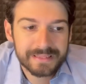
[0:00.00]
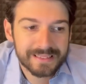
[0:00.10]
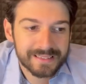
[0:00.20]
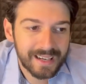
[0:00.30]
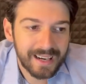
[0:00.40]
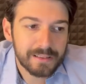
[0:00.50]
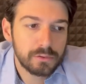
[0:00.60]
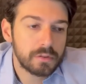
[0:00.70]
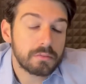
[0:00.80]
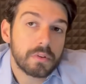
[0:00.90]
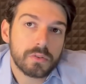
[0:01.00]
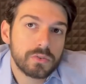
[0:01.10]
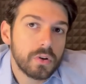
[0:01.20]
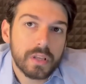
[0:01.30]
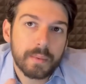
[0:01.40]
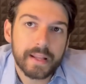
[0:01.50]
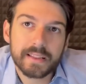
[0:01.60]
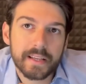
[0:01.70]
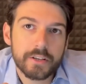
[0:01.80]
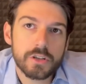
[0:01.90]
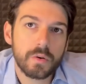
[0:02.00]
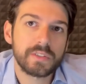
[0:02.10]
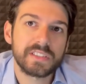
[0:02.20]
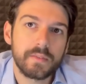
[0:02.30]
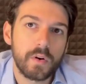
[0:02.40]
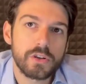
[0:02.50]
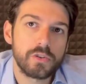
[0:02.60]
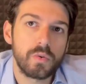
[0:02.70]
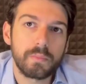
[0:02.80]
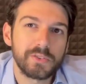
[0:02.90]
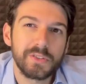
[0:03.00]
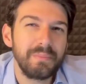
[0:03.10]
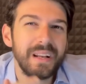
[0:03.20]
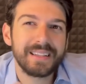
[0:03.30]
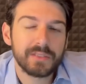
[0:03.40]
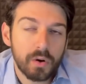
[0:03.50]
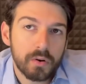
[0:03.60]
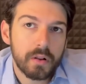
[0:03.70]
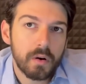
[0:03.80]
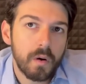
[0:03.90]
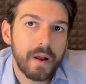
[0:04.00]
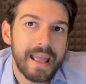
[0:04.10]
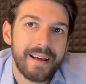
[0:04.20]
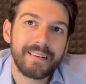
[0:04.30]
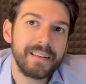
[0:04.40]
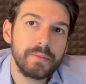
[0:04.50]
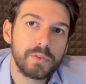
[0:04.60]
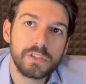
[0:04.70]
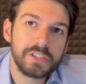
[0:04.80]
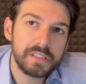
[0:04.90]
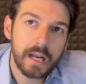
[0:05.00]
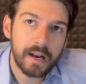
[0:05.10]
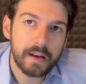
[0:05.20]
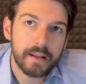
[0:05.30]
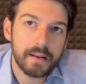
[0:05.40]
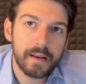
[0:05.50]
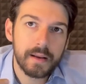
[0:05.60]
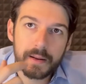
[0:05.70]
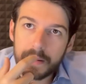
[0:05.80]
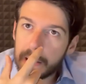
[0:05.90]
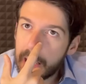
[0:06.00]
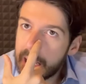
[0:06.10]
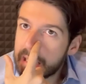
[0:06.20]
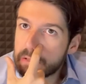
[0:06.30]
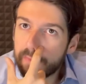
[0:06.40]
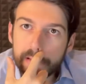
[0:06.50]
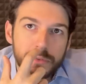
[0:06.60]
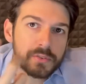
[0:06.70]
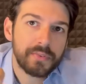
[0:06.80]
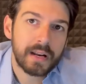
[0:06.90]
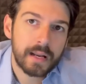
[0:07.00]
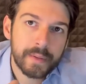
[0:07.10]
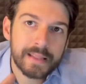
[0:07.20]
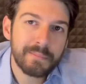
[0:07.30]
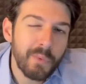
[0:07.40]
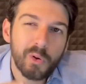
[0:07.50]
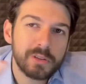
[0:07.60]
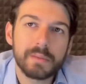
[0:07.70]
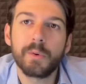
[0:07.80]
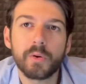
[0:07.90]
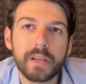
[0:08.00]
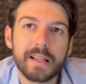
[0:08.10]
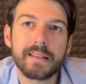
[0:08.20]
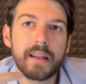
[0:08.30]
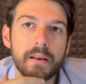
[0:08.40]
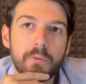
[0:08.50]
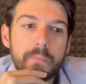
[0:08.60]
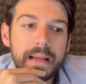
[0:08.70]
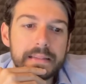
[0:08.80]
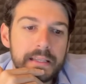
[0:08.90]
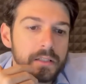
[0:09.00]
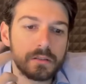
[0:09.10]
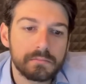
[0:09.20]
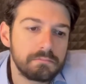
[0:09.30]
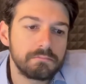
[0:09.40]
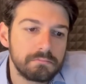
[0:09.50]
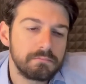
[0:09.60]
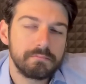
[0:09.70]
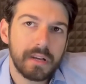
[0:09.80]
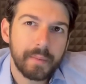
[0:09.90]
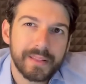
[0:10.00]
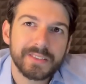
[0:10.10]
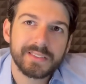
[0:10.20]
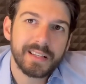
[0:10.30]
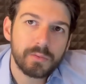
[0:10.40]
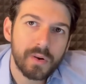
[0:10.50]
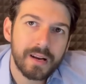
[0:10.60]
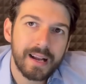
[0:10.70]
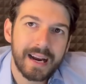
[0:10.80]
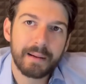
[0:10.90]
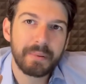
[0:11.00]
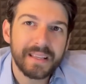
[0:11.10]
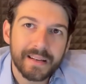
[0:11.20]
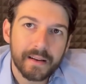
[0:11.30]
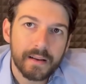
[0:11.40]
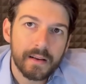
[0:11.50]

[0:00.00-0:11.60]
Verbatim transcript: Tra l'altro non so chi mette in giro queste voci sul possibile esonero e arrivo di Zidane alla Juventus. Io francamente molti me lo chiedete nei commenti. Io mh, mm, veramente stento a, a, capire